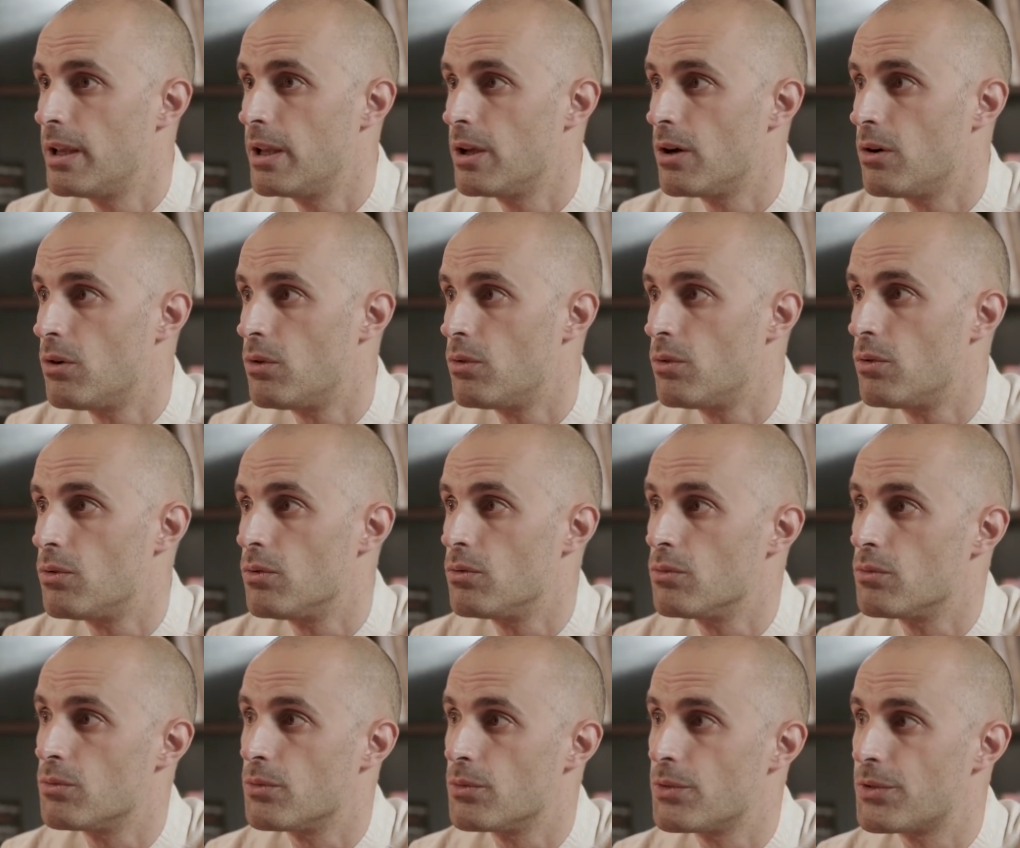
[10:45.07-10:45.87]
Et
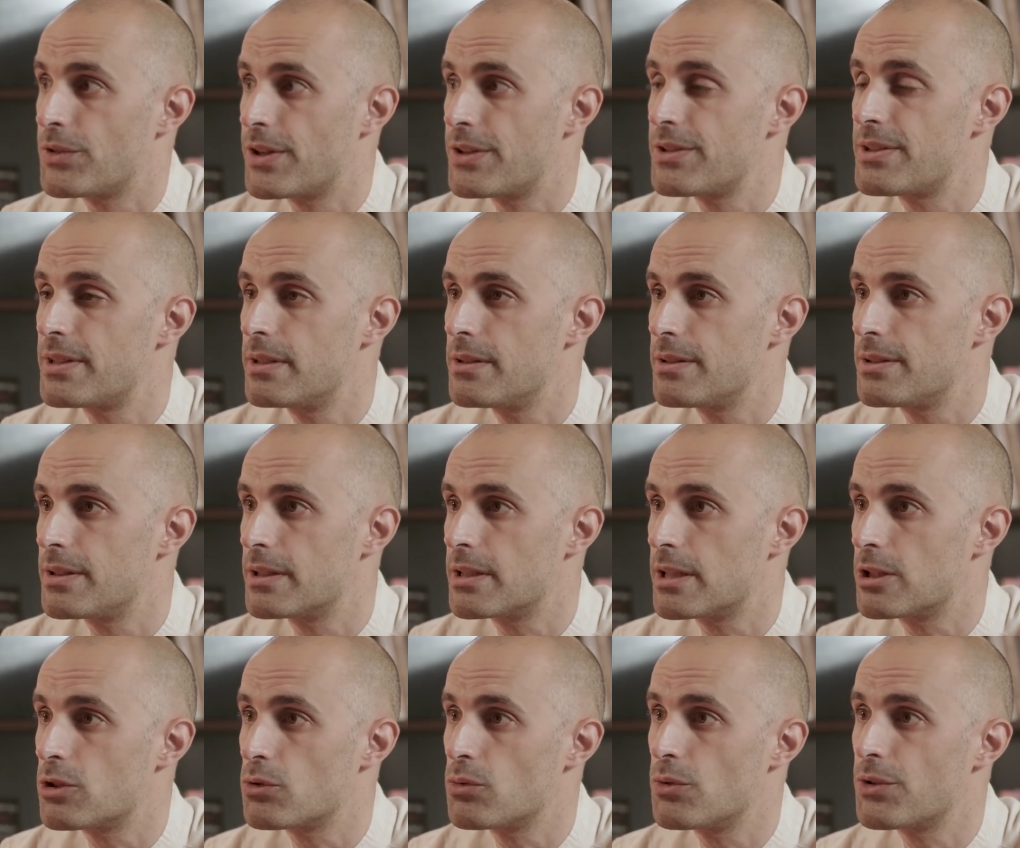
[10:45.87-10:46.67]
ça,
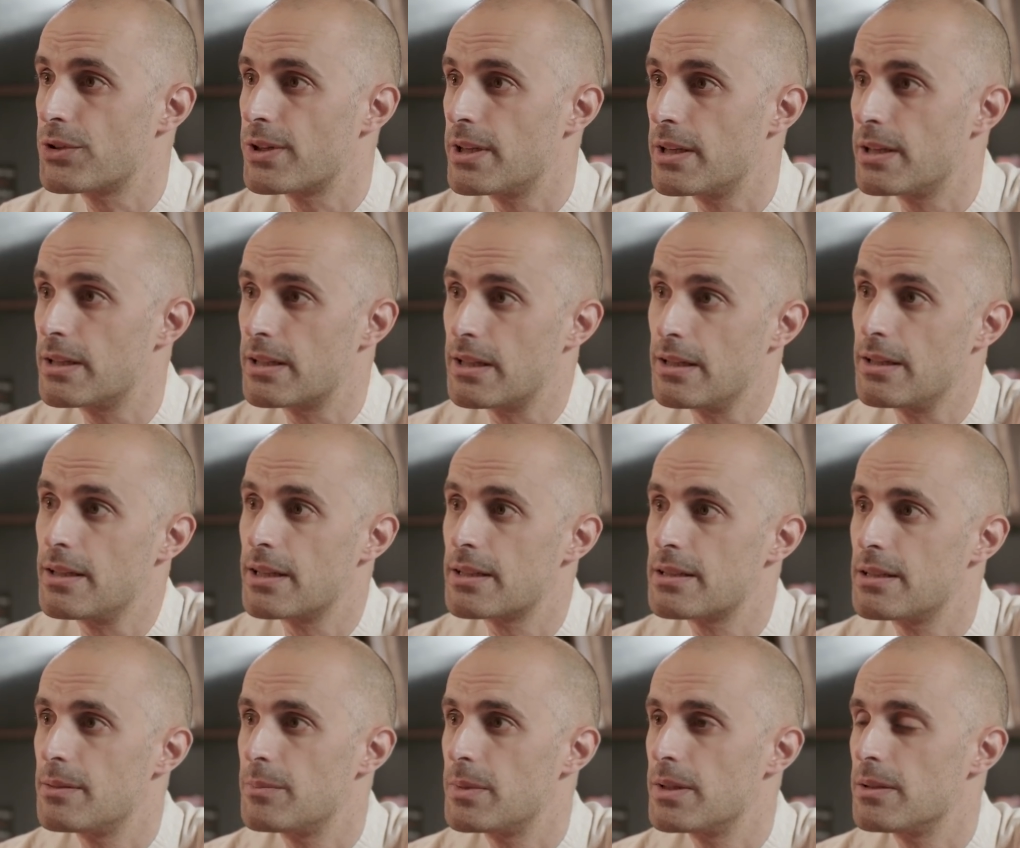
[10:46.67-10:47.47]
c'est quelque chose qui, qui est
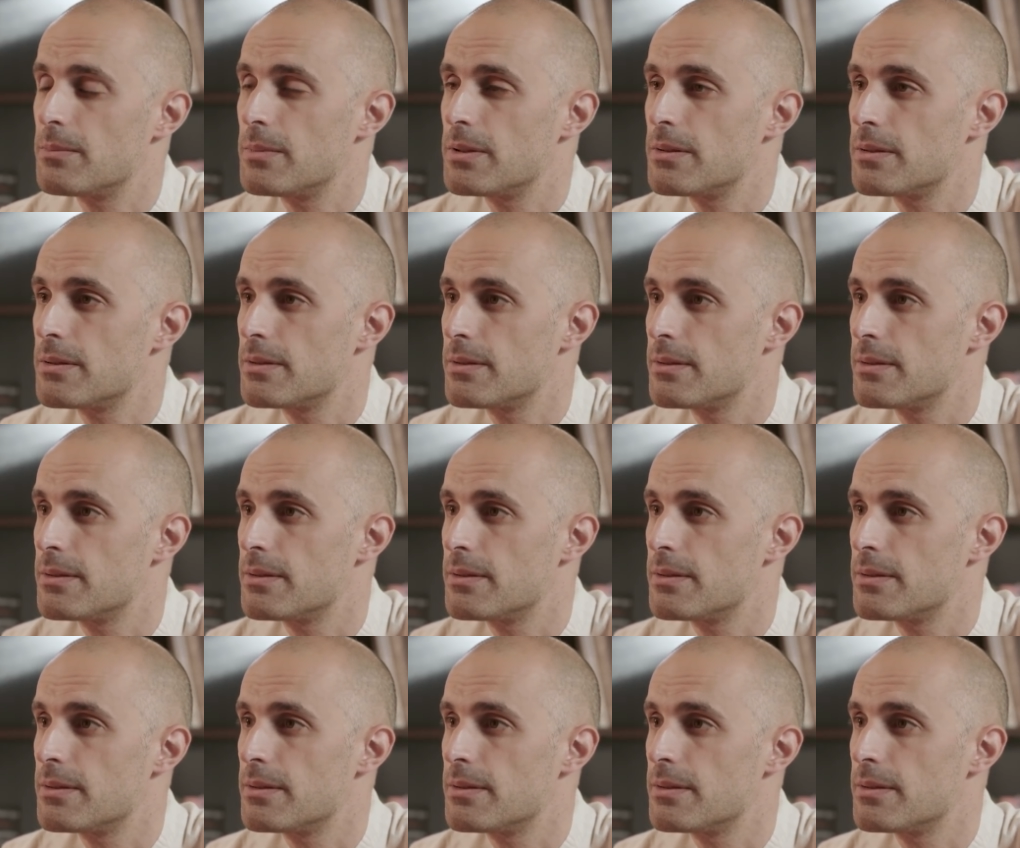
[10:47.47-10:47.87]
inacceptable.